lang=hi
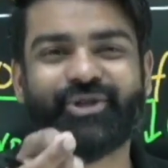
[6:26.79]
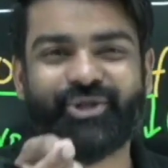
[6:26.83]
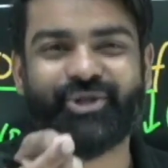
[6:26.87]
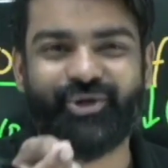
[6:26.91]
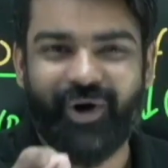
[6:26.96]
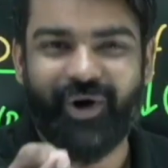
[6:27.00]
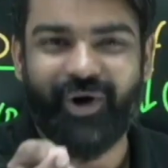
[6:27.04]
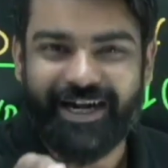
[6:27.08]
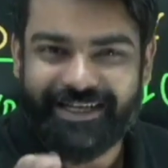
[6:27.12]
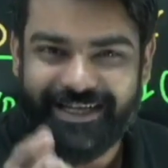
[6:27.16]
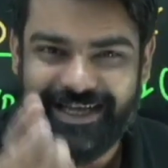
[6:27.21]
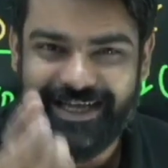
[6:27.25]

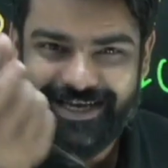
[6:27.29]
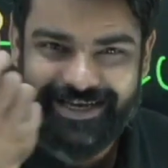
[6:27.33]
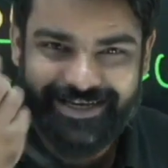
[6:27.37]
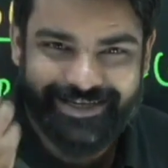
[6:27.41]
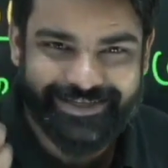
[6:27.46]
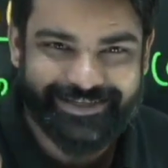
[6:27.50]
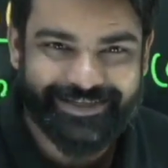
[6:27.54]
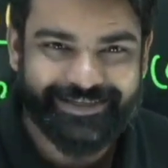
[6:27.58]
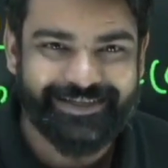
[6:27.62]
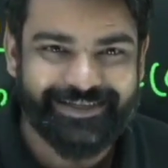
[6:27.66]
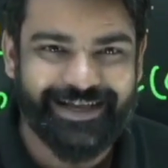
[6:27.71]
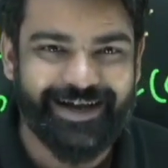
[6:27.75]
थॉट
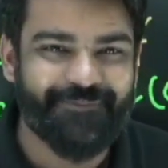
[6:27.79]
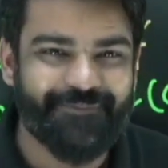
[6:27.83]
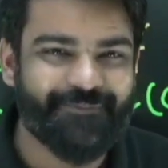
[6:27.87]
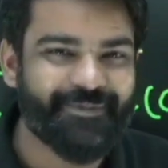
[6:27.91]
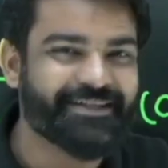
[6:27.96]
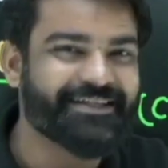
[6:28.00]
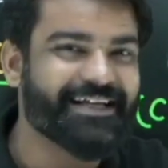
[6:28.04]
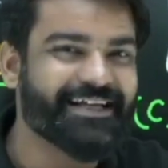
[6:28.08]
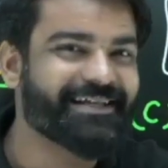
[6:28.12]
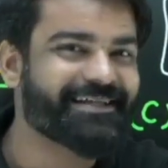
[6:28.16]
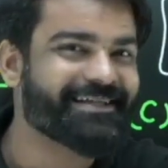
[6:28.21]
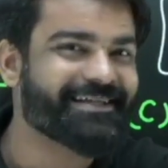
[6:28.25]
एनालिसिस आपने
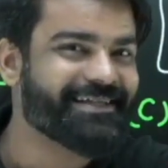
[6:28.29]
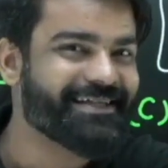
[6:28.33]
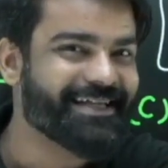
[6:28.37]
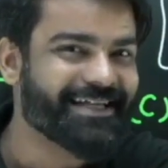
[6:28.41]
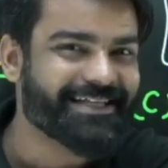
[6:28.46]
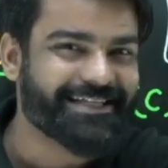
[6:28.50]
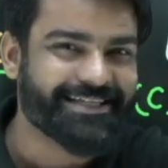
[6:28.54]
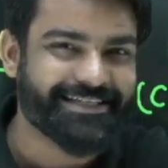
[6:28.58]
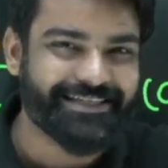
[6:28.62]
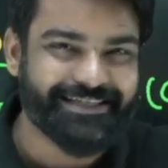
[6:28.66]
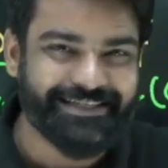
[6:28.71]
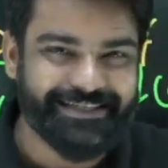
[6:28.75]
शायद सी
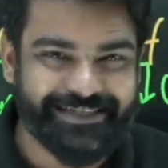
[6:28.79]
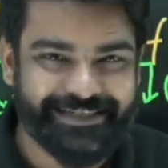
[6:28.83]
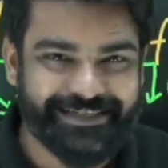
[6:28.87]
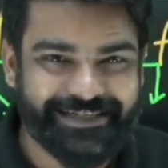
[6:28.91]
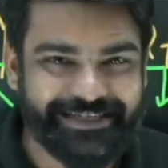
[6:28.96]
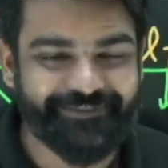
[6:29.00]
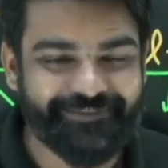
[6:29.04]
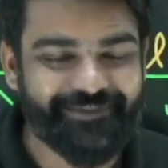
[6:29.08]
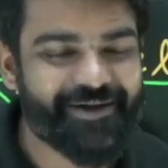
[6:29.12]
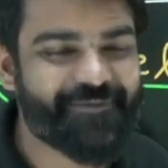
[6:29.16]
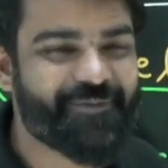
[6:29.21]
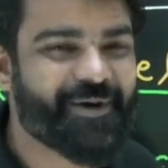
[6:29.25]
एस e
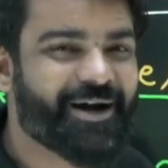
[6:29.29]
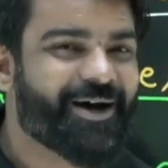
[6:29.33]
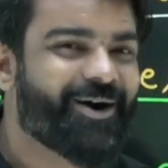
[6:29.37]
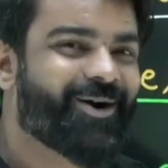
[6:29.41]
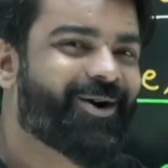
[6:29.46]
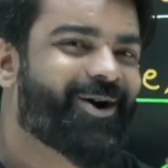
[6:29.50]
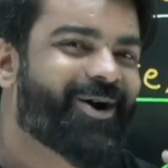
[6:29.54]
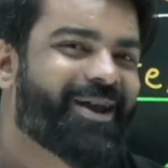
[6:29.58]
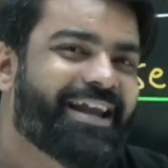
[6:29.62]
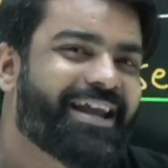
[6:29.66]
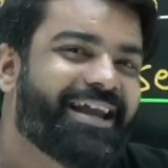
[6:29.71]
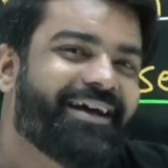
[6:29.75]
e में ही पढ़ा
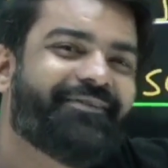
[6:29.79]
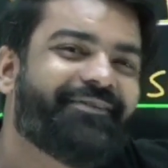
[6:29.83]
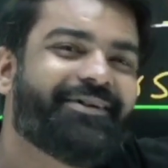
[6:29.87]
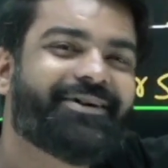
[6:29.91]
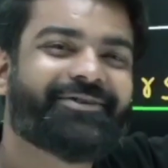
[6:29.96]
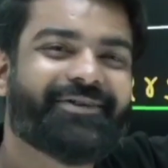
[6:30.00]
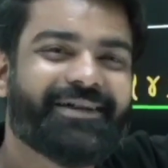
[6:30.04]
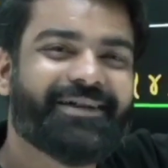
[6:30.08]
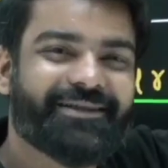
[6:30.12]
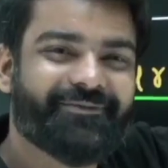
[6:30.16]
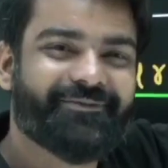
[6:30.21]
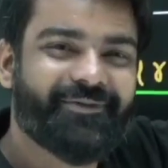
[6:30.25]
होगा और इलेवन
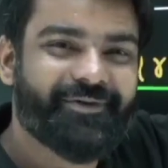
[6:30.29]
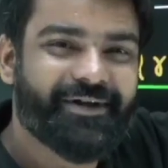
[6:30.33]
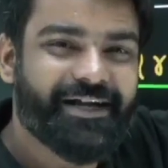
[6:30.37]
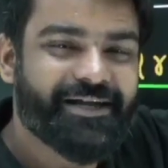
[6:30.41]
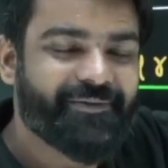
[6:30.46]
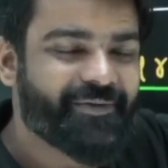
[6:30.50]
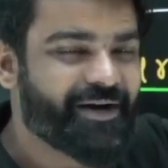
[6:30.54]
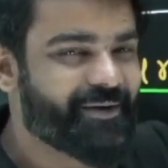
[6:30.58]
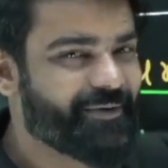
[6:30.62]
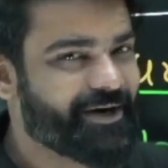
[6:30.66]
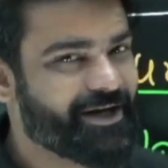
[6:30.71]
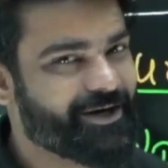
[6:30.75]
ट्वेल्थ में भी कई
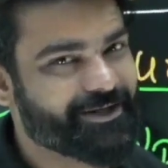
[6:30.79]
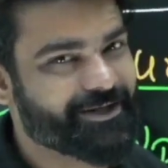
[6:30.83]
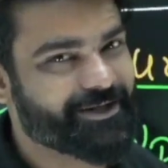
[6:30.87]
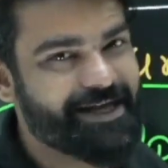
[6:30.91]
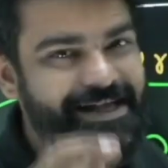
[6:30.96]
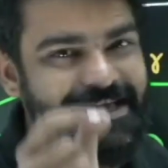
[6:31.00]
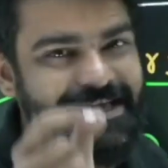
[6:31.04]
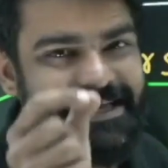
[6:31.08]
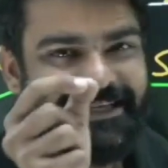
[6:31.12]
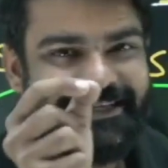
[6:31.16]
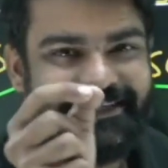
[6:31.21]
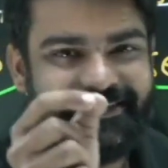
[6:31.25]
बार पढ़ा होगा
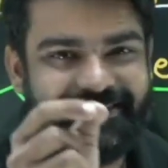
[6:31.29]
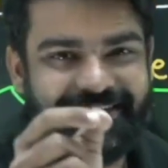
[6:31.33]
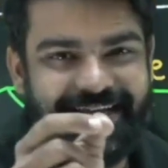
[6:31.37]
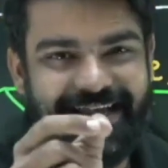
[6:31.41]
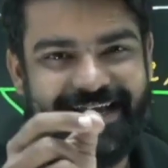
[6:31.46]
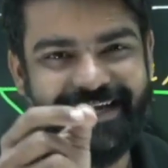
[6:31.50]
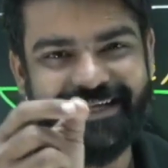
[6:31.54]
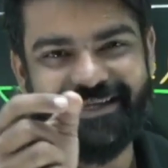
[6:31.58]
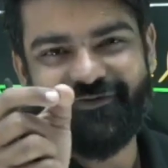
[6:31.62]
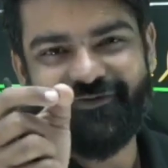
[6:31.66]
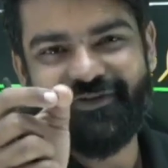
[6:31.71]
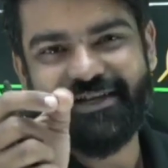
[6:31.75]

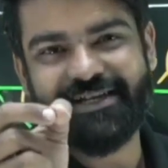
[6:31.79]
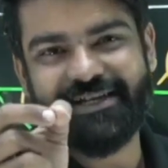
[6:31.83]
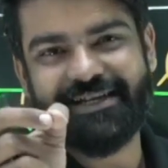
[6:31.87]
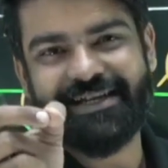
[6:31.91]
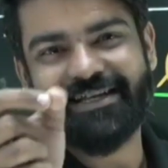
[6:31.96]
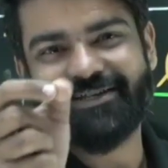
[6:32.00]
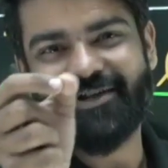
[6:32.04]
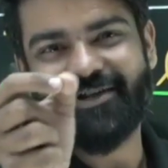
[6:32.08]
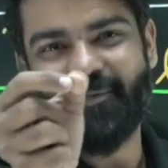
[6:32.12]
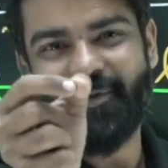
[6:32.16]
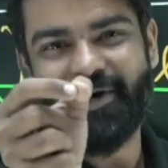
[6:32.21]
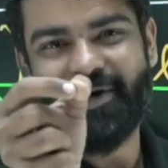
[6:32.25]
स्ट्रेंथ
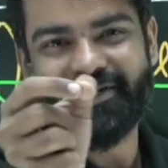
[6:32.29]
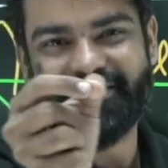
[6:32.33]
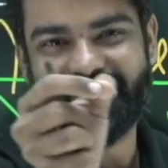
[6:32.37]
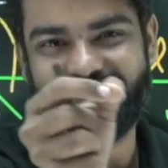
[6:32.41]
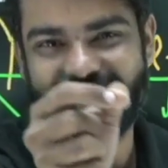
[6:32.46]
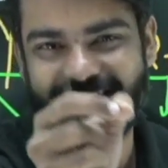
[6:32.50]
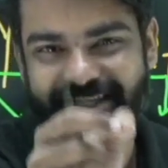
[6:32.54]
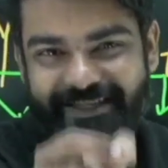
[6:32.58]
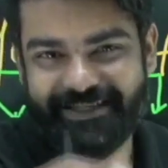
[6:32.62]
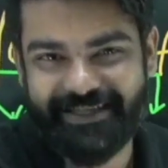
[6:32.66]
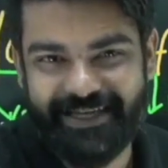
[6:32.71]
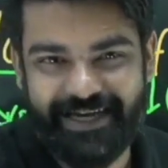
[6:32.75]
वीकनेस
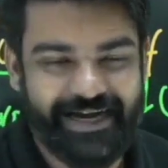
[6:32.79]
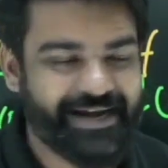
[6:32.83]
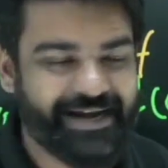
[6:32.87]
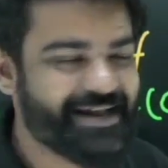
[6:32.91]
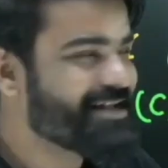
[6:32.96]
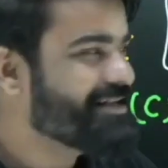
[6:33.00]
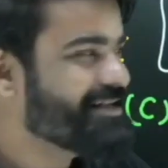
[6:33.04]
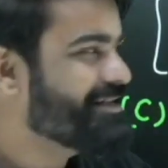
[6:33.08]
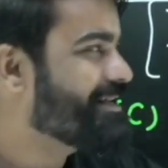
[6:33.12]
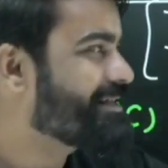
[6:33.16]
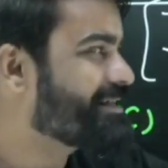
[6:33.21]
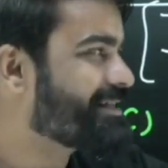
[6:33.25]
अपॉर्चुनिटी थ्रेट
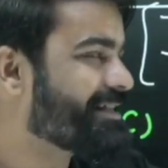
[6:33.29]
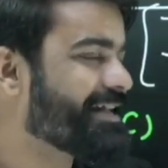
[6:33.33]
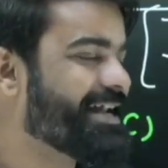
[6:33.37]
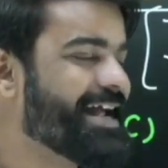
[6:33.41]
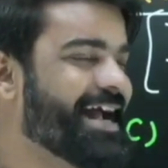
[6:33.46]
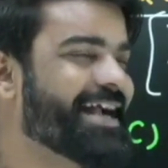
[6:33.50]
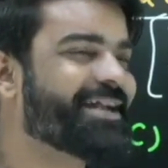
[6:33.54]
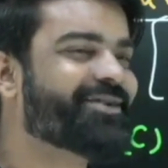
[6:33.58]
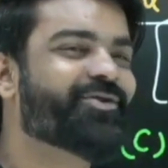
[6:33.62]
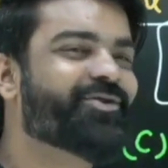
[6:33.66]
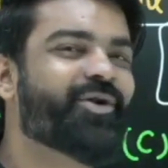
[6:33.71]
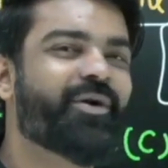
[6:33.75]
ये
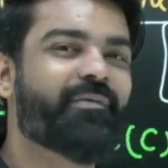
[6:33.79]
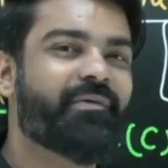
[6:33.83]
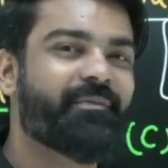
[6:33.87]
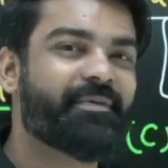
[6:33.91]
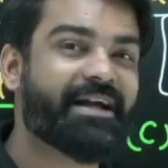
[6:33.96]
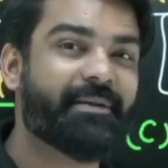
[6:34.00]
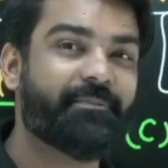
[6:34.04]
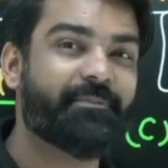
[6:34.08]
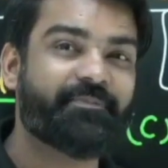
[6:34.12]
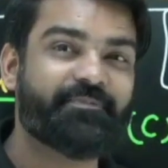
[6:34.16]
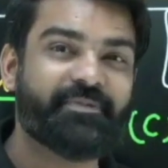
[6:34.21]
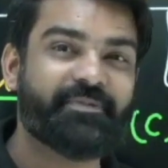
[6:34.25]
थ्रेट को हम अपने
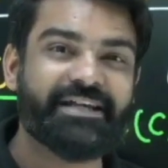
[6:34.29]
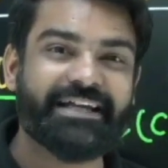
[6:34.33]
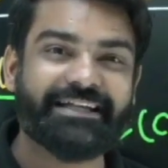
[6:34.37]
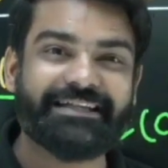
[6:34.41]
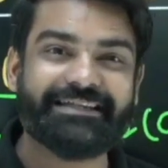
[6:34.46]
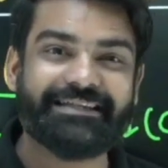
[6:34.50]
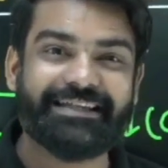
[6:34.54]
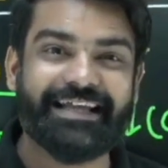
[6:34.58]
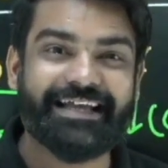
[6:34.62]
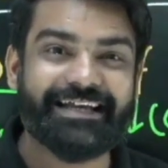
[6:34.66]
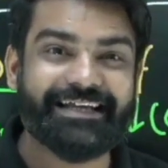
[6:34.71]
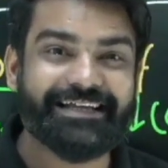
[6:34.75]
अपने
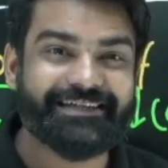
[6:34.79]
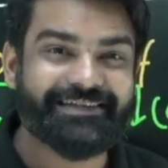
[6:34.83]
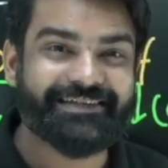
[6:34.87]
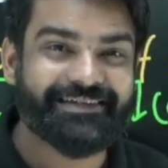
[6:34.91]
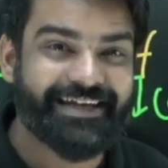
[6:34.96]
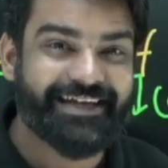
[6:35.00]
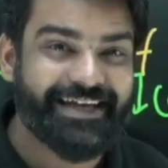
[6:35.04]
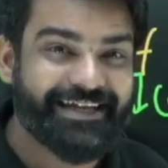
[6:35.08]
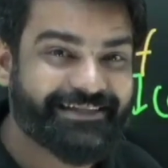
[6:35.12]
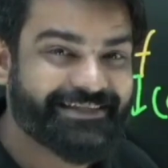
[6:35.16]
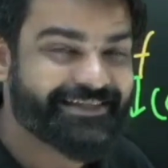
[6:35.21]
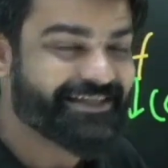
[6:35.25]
अंदर की
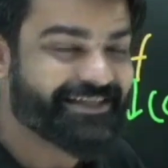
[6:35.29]
स्ट्रेंथ से